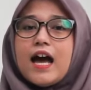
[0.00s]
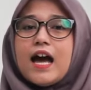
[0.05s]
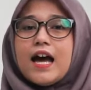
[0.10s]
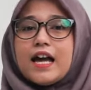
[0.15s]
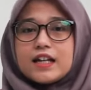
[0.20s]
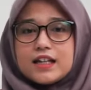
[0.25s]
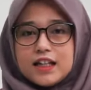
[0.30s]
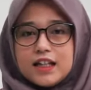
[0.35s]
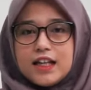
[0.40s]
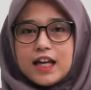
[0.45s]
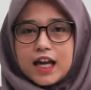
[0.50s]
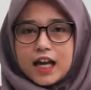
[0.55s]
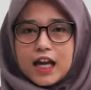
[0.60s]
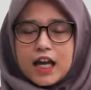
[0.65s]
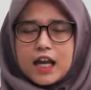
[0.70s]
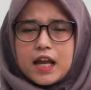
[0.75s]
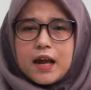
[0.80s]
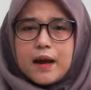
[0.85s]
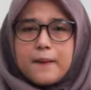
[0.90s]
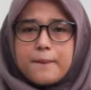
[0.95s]

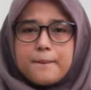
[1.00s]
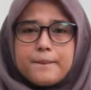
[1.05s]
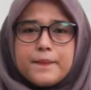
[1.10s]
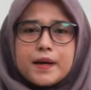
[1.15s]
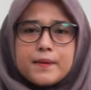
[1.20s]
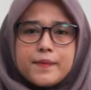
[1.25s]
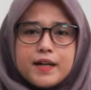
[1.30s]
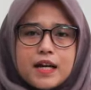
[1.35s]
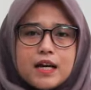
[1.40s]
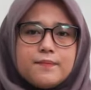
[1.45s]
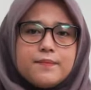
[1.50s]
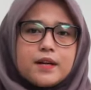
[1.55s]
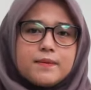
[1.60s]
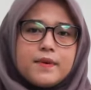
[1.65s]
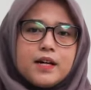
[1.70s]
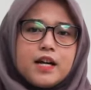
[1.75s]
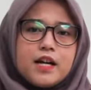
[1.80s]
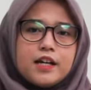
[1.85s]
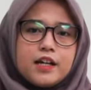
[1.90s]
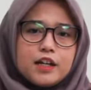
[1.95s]
Artinya,
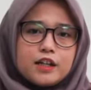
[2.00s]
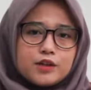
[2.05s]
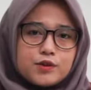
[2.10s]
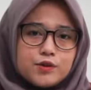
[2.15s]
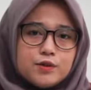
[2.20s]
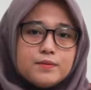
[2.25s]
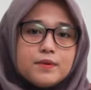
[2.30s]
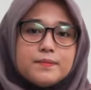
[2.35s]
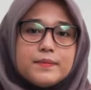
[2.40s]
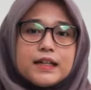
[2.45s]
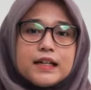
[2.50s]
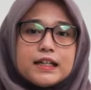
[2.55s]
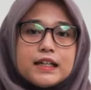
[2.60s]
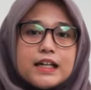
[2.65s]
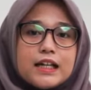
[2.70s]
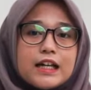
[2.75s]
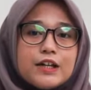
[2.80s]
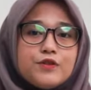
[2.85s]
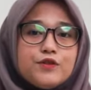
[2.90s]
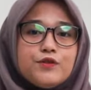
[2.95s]
perbedaan-perbedaan itu
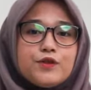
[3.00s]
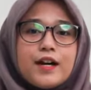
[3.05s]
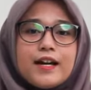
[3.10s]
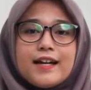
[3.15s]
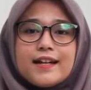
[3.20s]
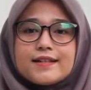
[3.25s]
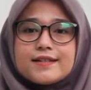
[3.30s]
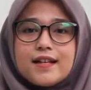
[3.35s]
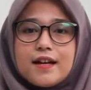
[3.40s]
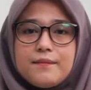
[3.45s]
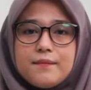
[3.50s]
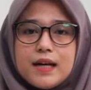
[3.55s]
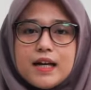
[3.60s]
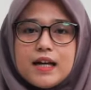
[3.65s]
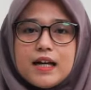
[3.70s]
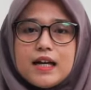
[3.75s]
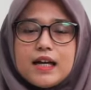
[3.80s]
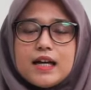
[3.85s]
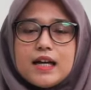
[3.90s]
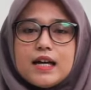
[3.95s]
memiliki kedudukan yang
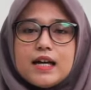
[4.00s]
sama,